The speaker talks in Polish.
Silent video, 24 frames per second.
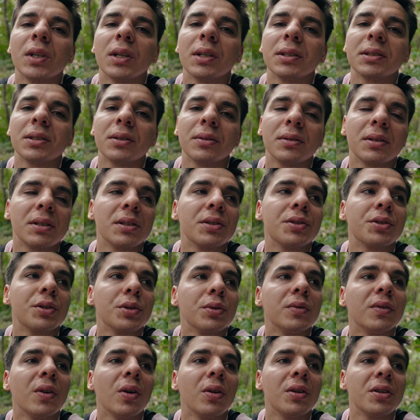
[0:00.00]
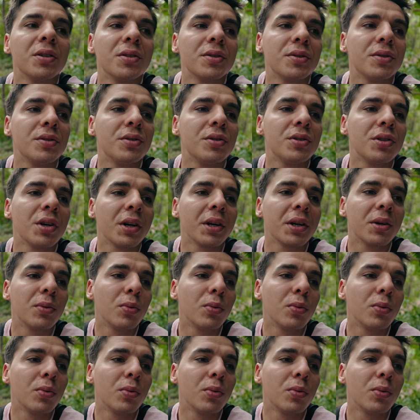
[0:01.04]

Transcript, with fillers: Chcąc jeszcze uwolnić dzisiaj